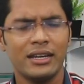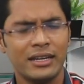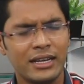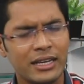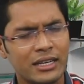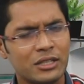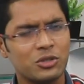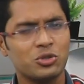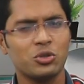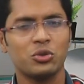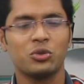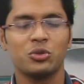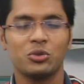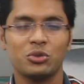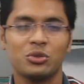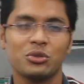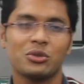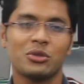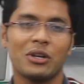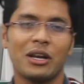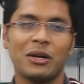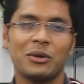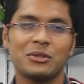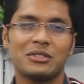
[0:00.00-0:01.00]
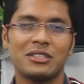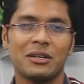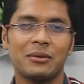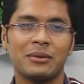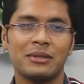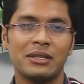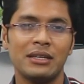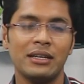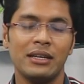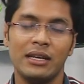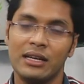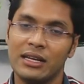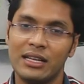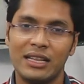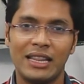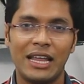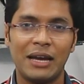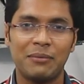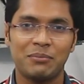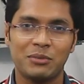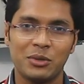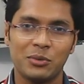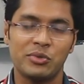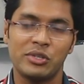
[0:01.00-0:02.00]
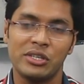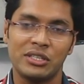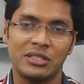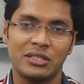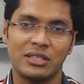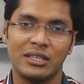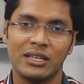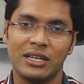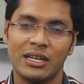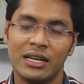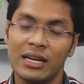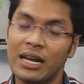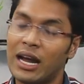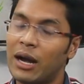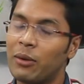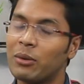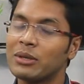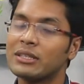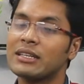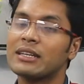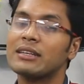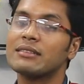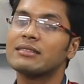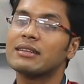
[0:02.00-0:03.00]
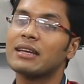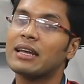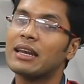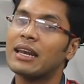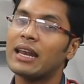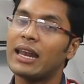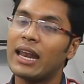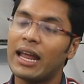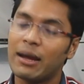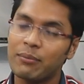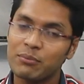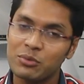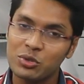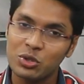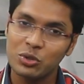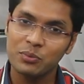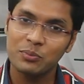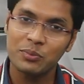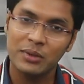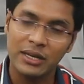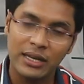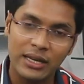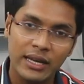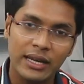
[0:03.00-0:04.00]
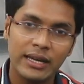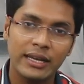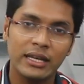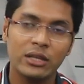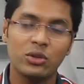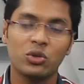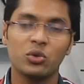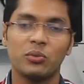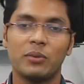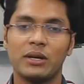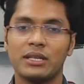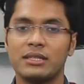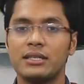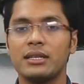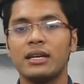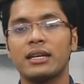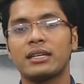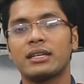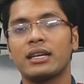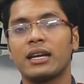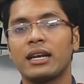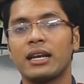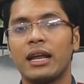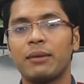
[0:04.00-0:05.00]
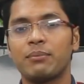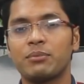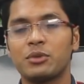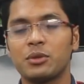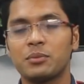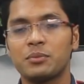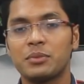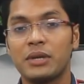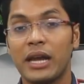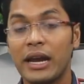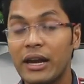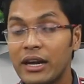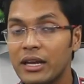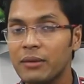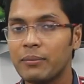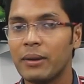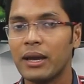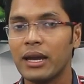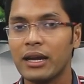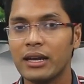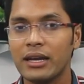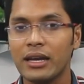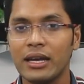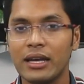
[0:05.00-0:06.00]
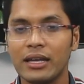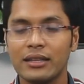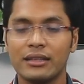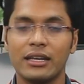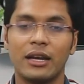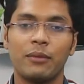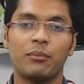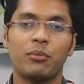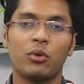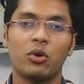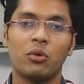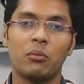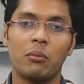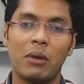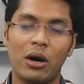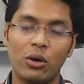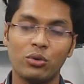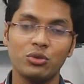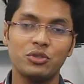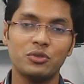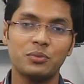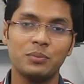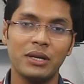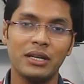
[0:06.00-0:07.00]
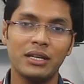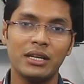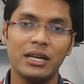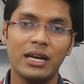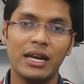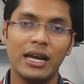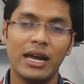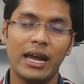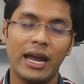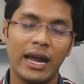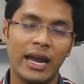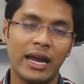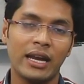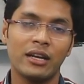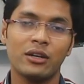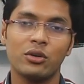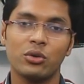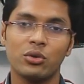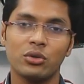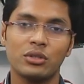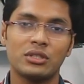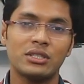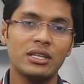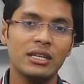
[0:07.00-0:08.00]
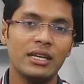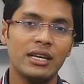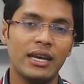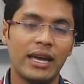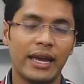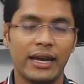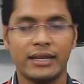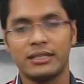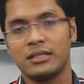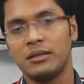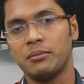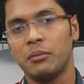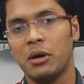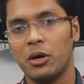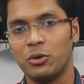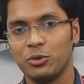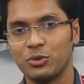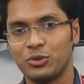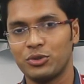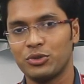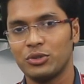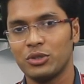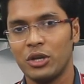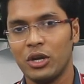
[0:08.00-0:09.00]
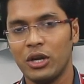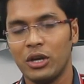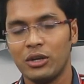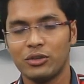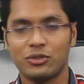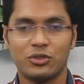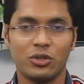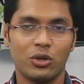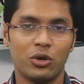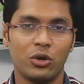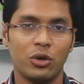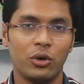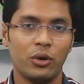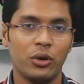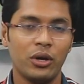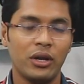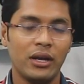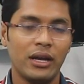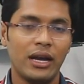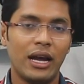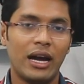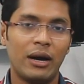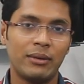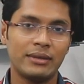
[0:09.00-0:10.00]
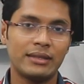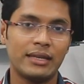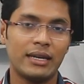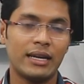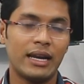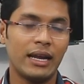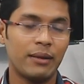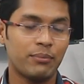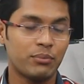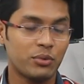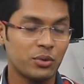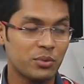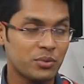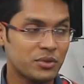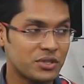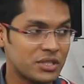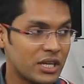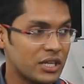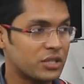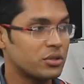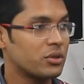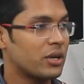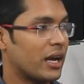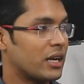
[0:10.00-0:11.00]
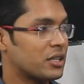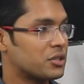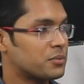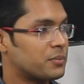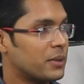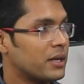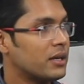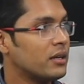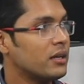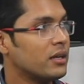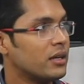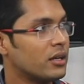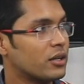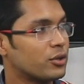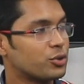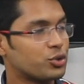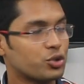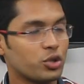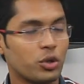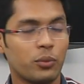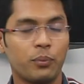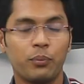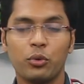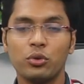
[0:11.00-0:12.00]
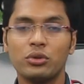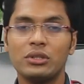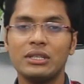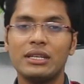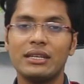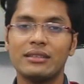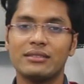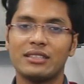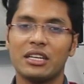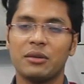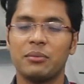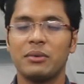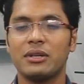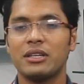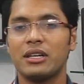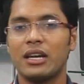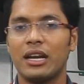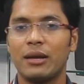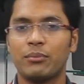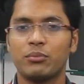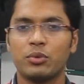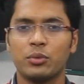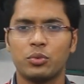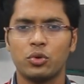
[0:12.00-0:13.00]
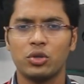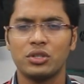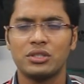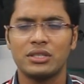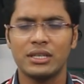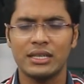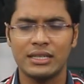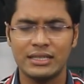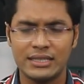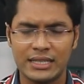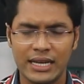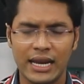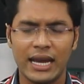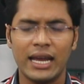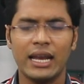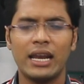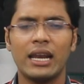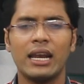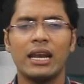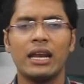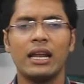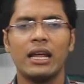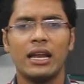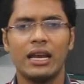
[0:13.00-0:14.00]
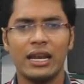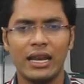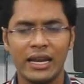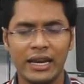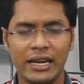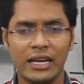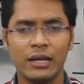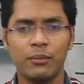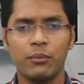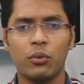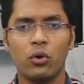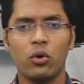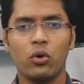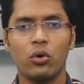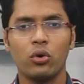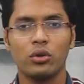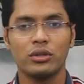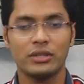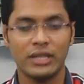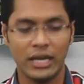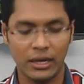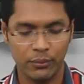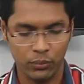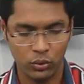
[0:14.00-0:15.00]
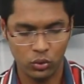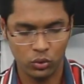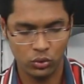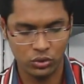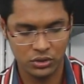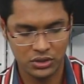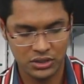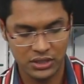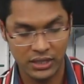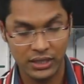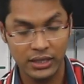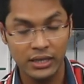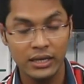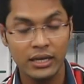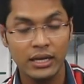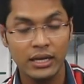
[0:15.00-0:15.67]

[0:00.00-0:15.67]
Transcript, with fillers: ঠিক চতুর্থ তলায় হচ্ছে আমাদের ল্যাপটপ স্টেশন আমাদের কাছ থেকে ল্যাপটপ কিনলেই কিন্তু পাচ্ছেন একটা ল্যাপটপ ক্যারি ব্যাগ তারপর মাউস প্যাড অ্যান্ড হচ্ছে একটি মাউস সো আমাদের ল্যাপটপ স্টেশনে আসবেন সো প্রতিটা সেগমেন্টের ল্যাপটপ রয়েছে ডেল লেনেবো তারপর হচ্ছে